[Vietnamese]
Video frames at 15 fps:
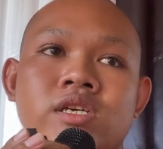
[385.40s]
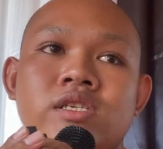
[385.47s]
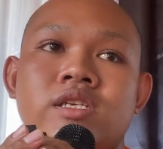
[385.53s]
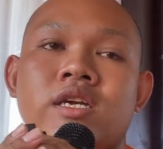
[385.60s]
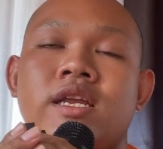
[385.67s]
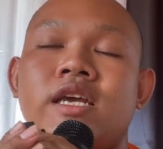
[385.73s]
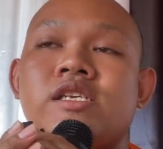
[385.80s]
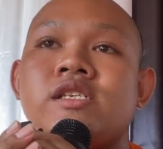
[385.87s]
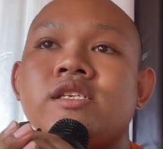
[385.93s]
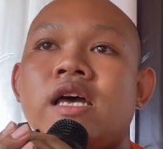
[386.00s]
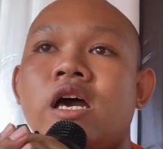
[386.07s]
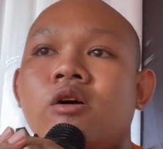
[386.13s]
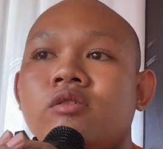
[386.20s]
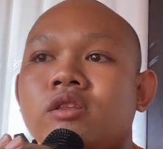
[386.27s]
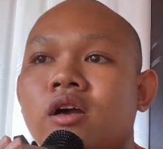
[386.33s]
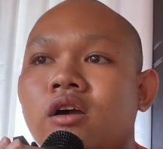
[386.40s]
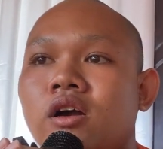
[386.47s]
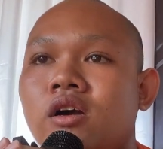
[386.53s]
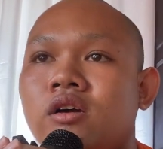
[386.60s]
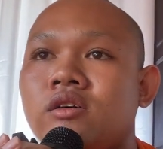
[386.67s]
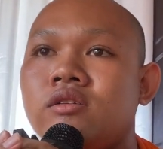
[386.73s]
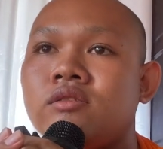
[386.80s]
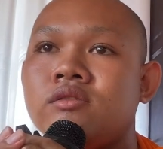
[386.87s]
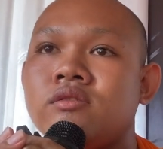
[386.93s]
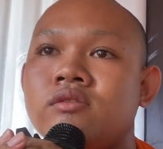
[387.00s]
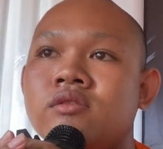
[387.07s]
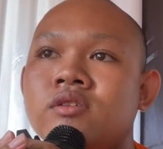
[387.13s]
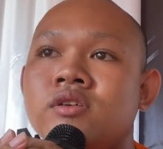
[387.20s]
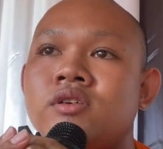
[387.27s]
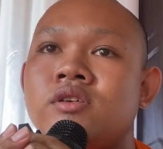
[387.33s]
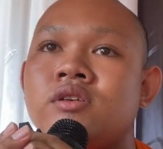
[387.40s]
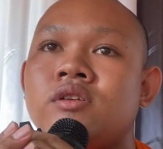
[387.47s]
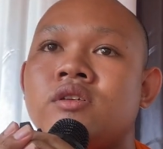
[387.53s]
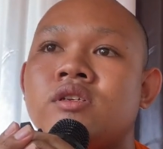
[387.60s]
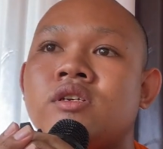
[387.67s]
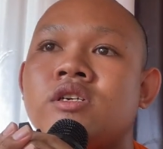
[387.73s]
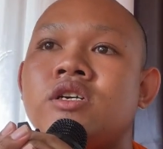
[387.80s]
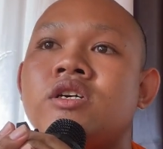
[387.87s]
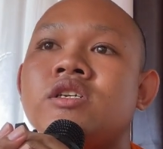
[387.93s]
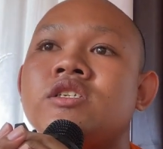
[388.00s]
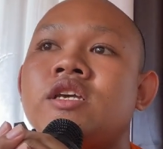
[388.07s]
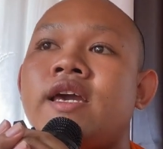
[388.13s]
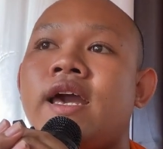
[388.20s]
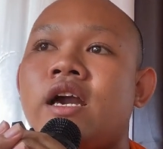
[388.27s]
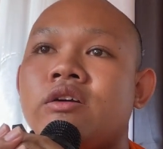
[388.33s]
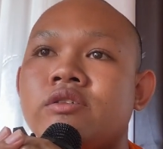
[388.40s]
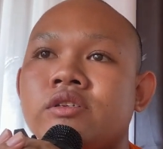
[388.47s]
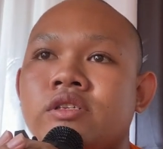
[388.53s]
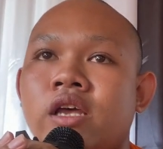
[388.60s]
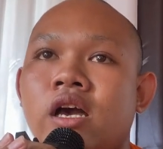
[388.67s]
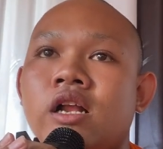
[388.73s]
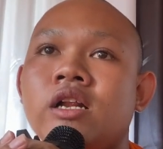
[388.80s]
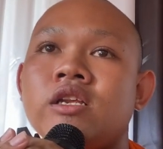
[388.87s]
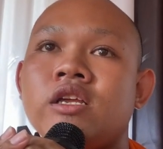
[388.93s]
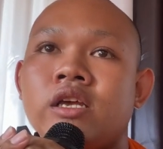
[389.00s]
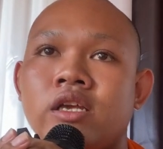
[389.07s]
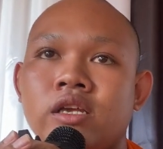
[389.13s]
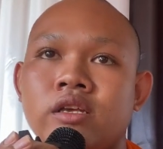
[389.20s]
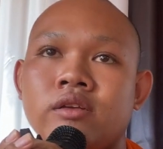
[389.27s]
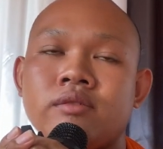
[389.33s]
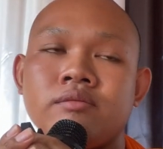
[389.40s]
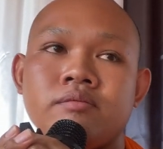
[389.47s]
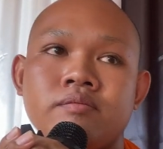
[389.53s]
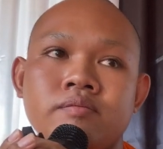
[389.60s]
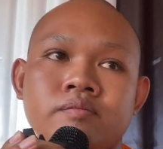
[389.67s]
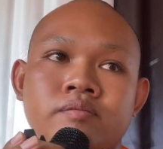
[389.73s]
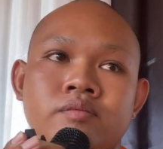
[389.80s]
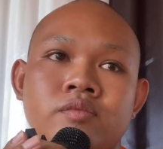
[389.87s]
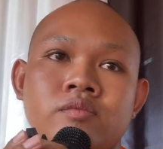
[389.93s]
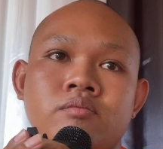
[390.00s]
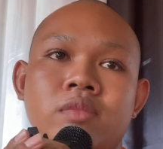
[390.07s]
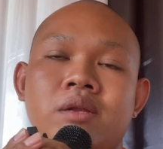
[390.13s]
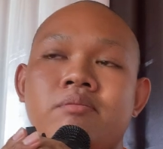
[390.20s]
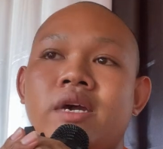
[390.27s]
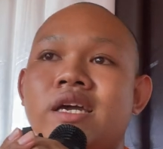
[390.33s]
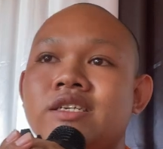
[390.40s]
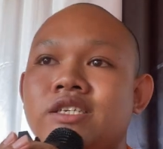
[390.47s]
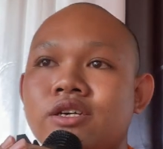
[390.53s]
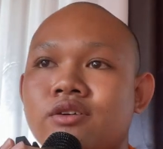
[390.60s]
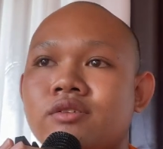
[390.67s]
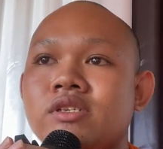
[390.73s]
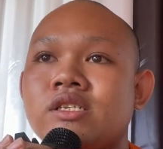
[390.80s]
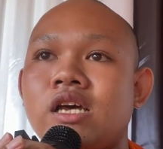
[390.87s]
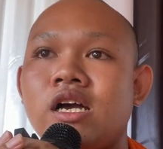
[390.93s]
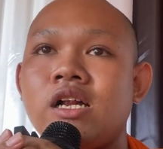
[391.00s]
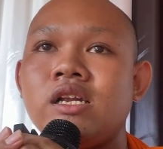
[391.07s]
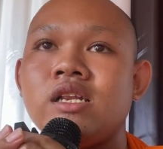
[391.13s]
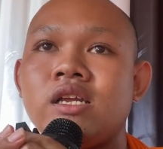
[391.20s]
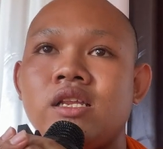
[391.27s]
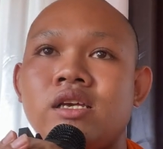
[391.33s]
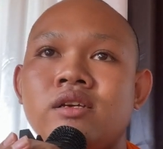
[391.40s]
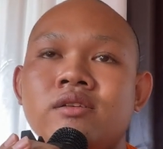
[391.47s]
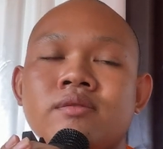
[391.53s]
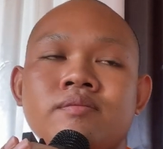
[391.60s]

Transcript: Sự đây sao chẳng ổn Cứ chỉ ạ cổ sao thế Mình mê chưa cổ sao thế nè